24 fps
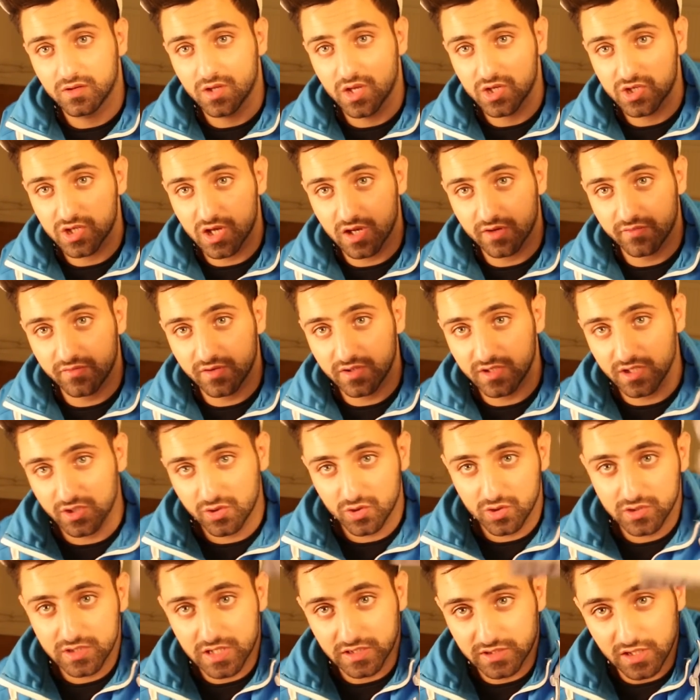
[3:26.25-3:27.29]
شايفين
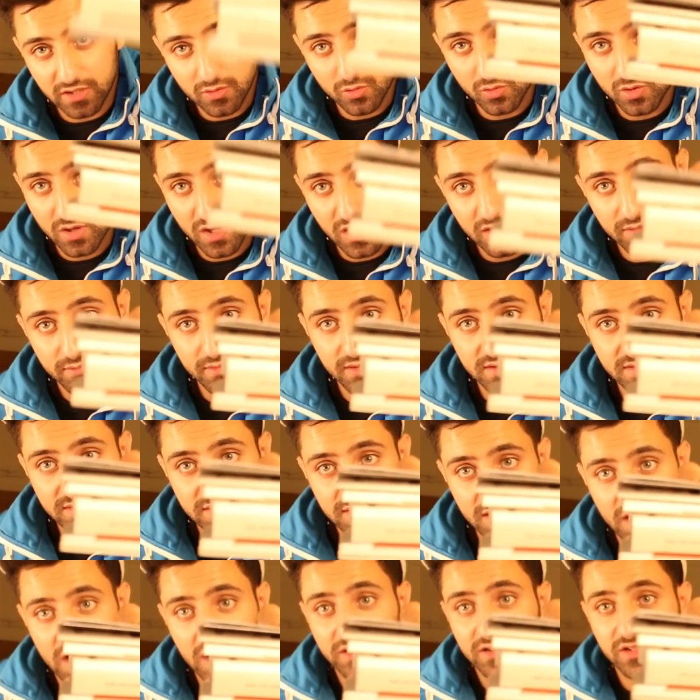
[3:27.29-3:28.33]
هدول الكتالوجات بس
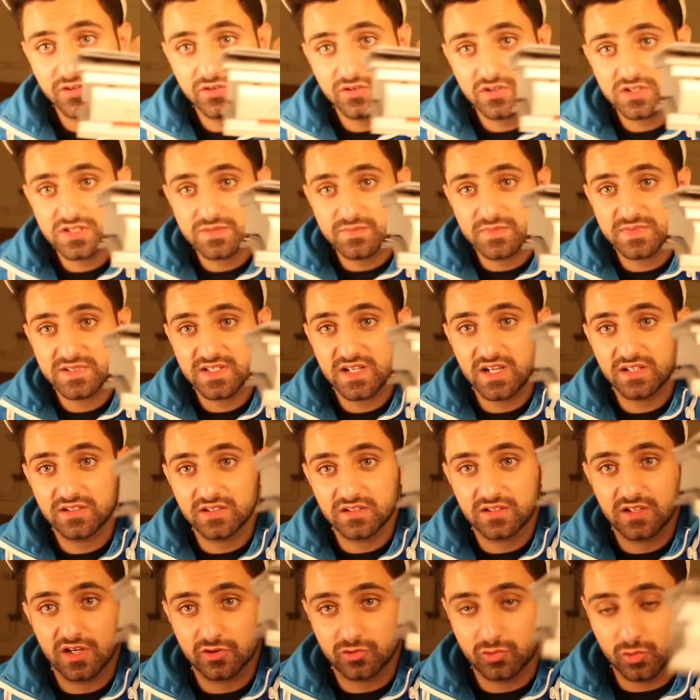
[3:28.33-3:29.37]
اخذين نص مساحه
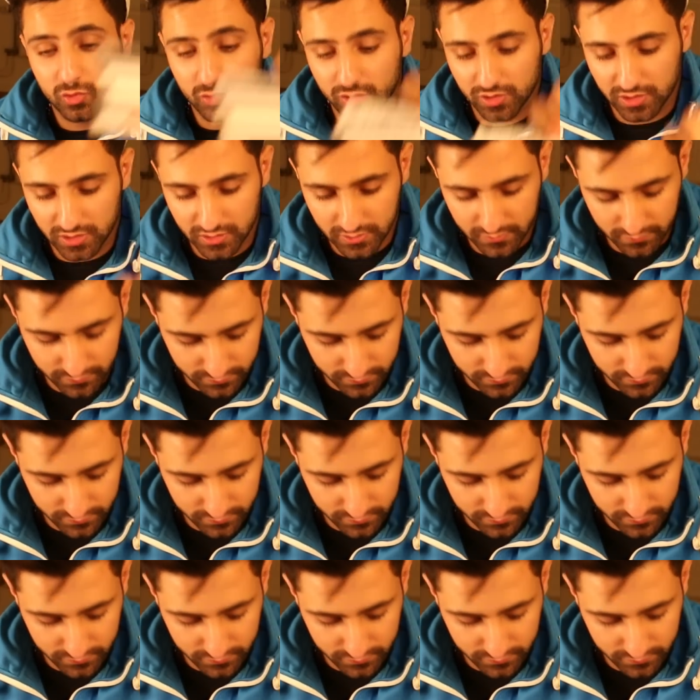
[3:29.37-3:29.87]
الكرتونه